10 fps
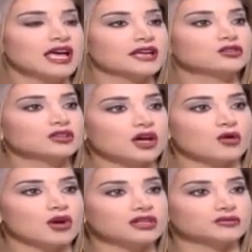هدول
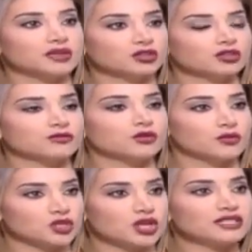العوارض بيختلفوا
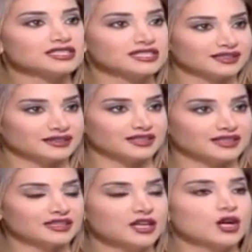من شخص
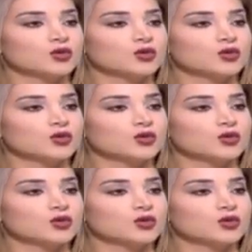للتاني